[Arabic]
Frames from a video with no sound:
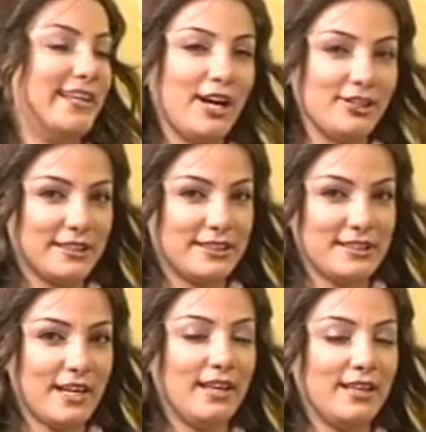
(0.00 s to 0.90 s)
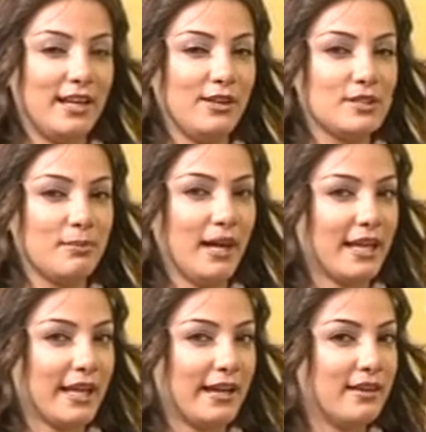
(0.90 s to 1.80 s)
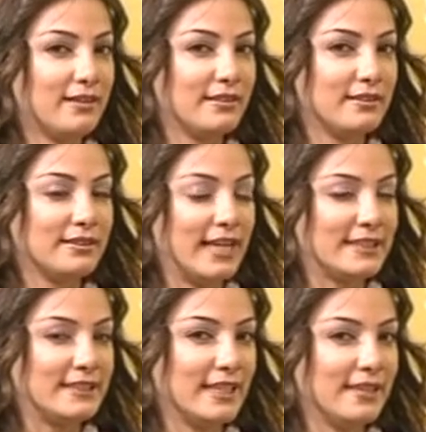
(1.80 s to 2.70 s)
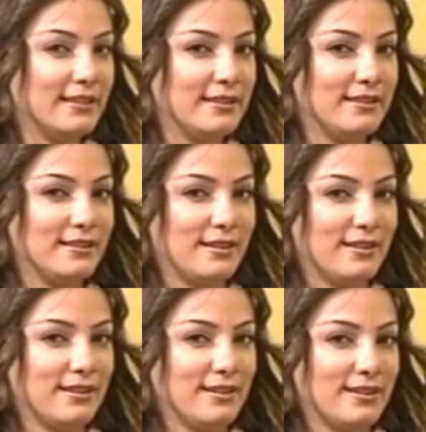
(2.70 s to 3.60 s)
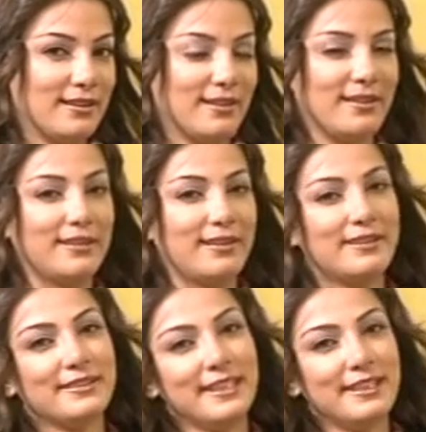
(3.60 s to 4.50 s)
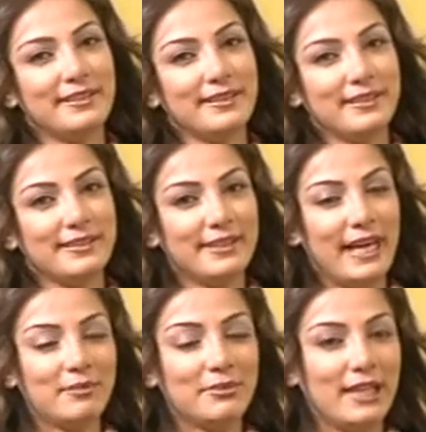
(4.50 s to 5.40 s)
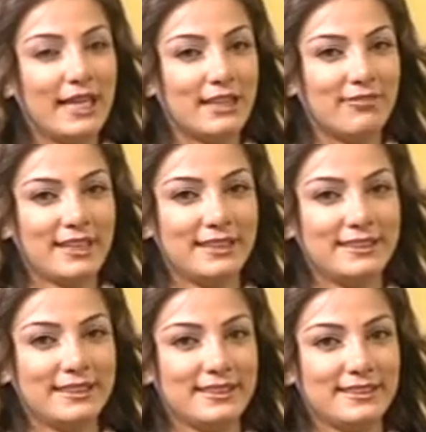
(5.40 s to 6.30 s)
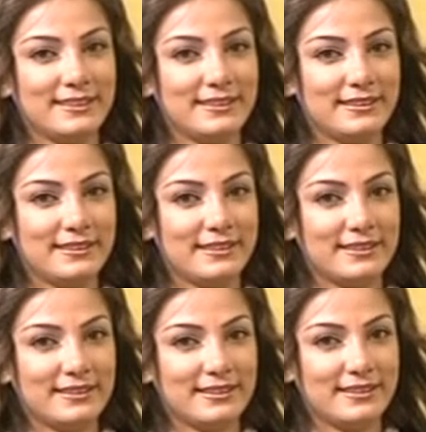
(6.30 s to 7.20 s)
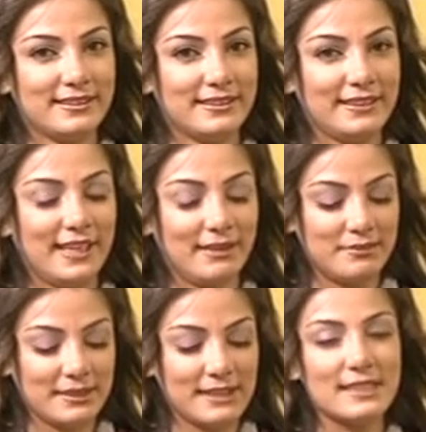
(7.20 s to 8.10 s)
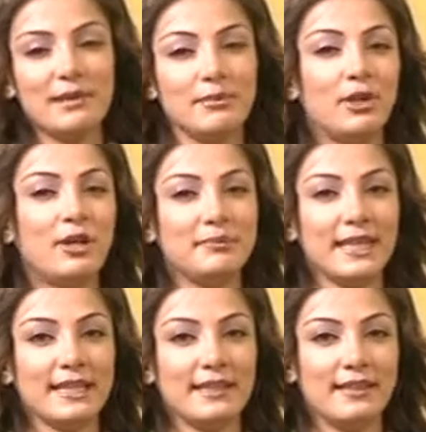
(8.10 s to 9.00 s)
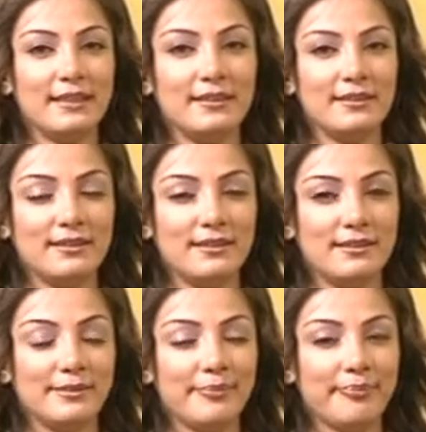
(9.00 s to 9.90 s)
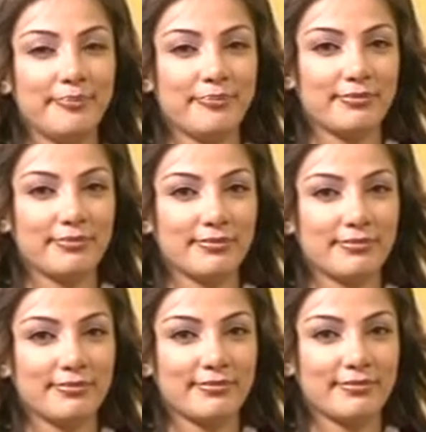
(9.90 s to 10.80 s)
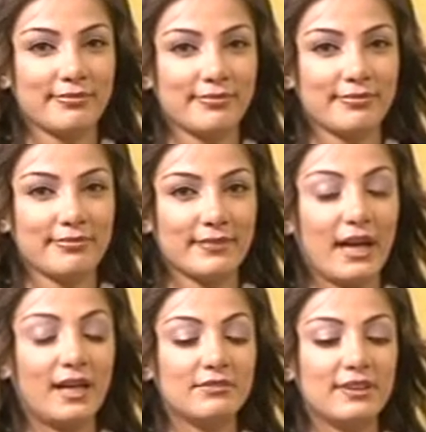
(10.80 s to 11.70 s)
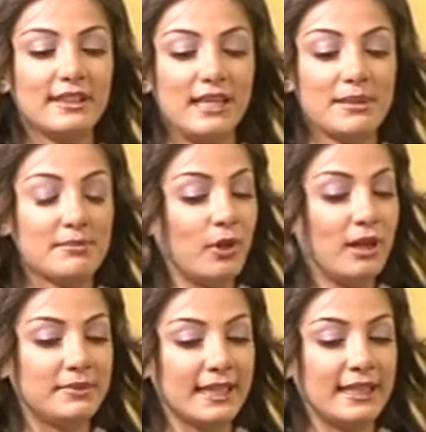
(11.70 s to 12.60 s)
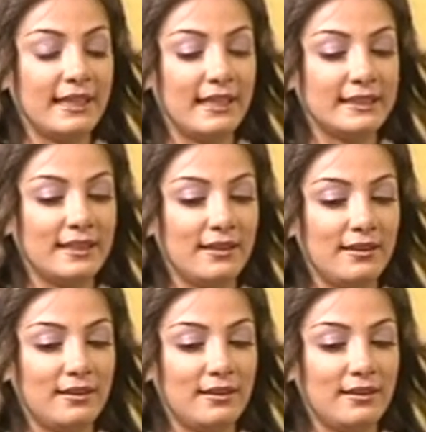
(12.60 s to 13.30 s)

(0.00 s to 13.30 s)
ناخذ اتصال الو صباح الخير ناديه صباح كيفكم الحمد لله كيفك انت عن البرنامج الحلو حبيبتي تسلمي من وين عم تحكينا؟ تحكي مامتي خليل لو سمحتي اه تفضلي بس من وين عم تحكينا ناديه؟